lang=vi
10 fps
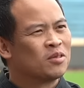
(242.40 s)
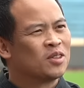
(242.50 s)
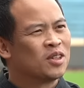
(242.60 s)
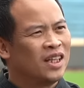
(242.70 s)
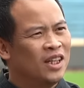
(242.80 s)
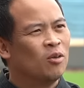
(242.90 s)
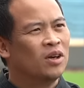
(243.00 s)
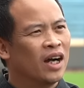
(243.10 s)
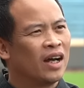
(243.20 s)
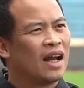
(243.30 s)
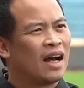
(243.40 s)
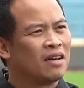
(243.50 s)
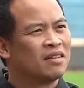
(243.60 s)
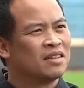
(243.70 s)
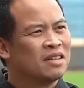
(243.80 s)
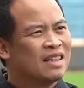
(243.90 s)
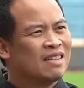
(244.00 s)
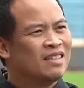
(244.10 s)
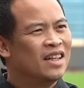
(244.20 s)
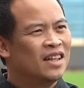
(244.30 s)
rất nhiều người đang
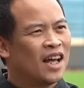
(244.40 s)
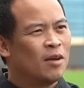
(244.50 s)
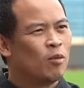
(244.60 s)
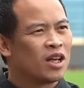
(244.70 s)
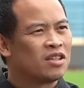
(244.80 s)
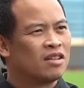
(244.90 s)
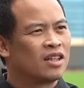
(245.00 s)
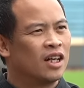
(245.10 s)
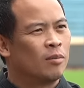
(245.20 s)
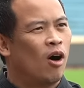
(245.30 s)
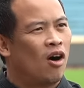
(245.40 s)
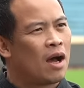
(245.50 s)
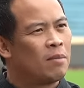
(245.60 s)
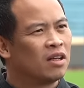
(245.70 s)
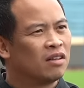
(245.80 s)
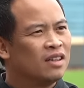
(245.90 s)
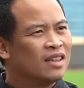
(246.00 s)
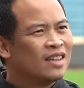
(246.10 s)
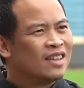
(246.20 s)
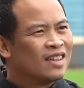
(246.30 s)
nhìn thấy một cái sự cởi bỏ áp lực,
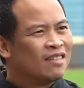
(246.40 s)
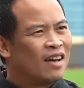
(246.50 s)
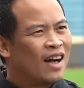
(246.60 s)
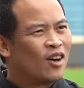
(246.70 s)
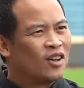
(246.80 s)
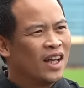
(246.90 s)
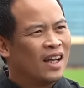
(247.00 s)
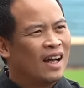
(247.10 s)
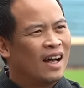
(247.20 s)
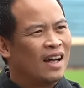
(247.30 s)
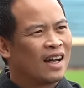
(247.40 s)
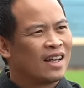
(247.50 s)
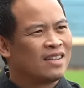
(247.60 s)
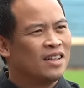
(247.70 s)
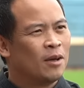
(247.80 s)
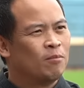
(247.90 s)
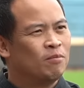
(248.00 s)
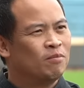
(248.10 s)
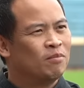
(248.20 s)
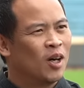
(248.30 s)
và có thể là cái sự nghiệp
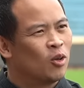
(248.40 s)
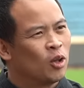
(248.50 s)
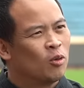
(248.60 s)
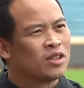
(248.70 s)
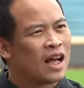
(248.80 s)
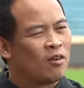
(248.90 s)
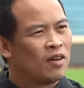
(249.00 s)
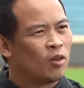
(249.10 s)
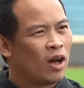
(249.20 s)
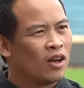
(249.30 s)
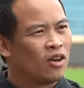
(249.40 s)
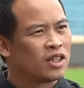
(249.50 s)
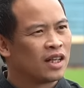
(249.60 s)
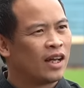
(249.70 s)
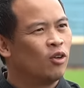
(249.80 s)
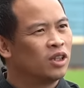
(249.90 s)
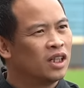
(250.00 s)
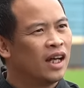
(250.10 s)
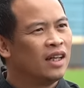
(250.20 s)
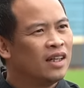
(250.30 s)
ở đội tuyển quốc gia của Văn Toàn nó sẽ thay đổi
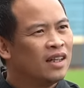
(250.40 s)
từ đây.